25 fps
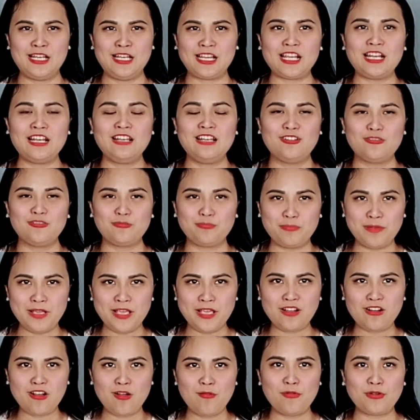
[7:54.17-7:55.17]
Thì cái Linh được
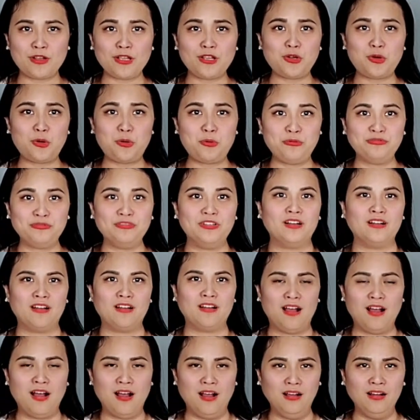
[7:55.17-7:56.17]
biết có một cái khu
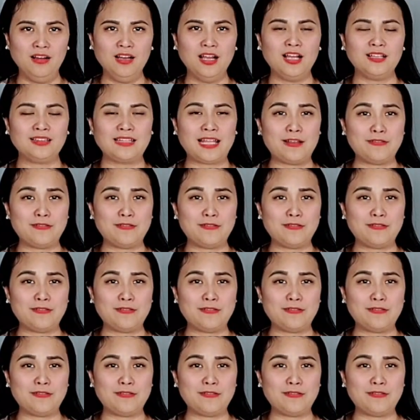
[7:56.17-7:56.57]
vực ở ờ,